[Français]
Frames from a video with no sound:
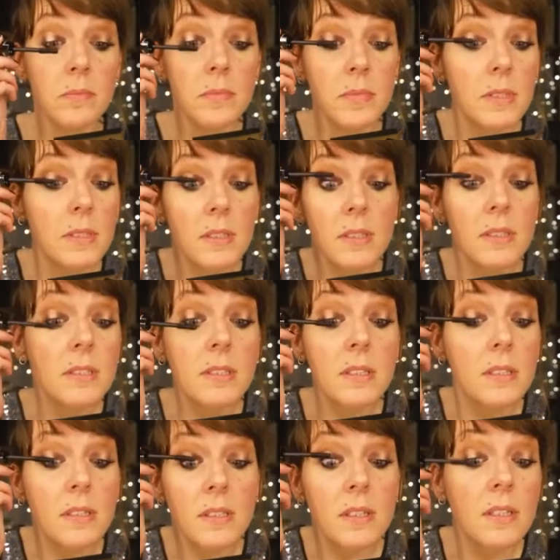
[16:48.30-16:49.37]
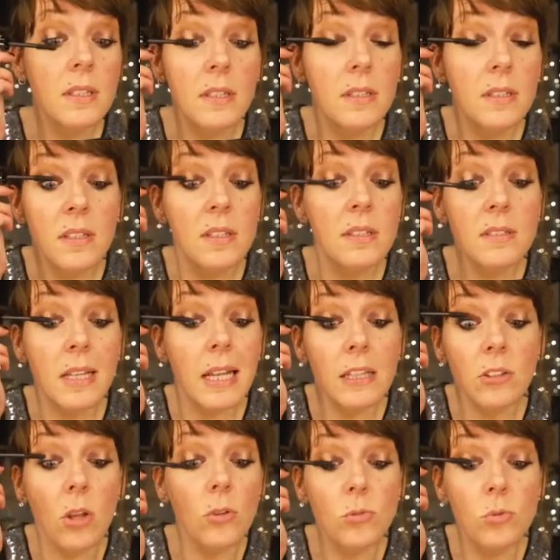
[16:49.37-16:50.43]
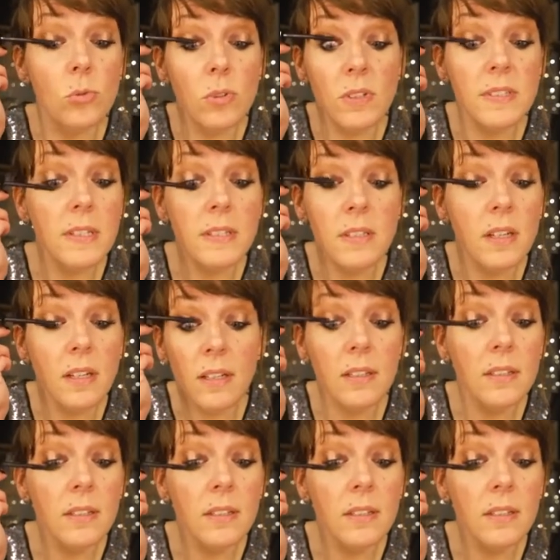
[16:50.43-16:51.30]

une espèce de petite crème comme ça. C'est la euh, tantour, c'est ça